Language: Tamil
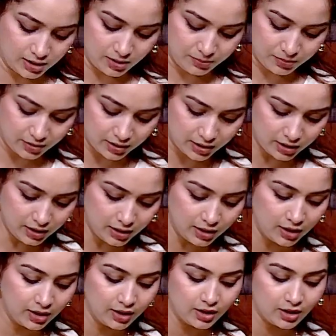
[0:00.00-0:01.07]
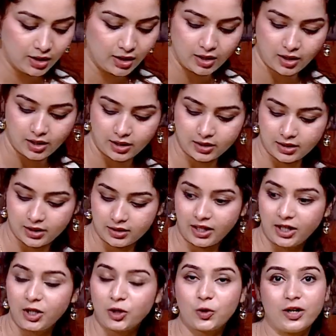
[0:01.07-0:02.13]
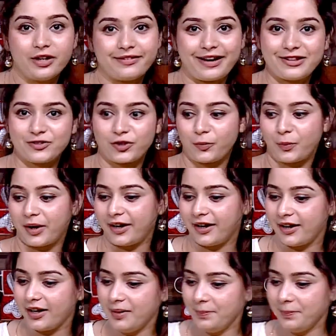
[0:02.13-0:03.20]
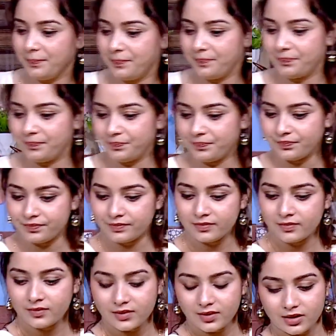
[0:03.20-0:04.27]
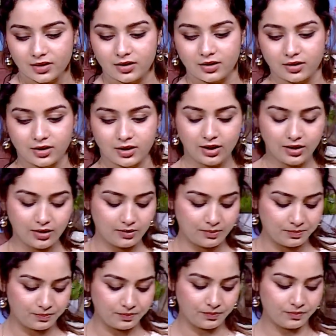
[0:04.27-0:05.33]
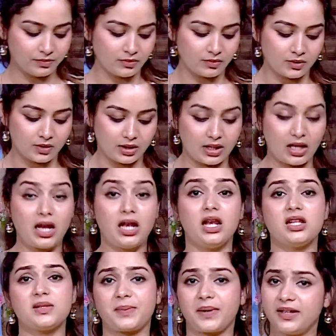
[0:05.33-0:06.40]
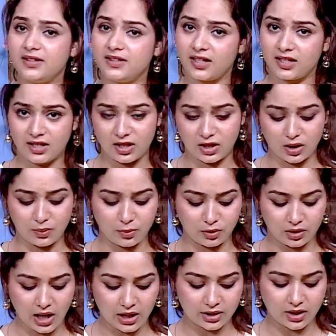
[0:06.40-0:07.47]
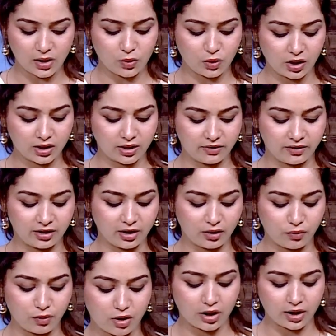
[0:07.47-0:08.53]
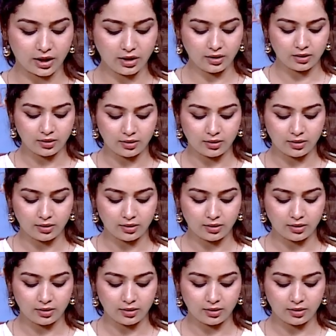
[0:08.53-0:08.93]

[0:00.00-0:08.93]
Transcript: இப்போ வந்து அந்த தண்ணிக்குள்ளே ட்ரான்ஸ்ஃபர் பண்ணிடலாம் ஓகே நல்ல ஸ்பைஸியாக தான் இருக்க போகுது அதுதான் உங்களுக்கு ட்ரிகர் வார்னிங்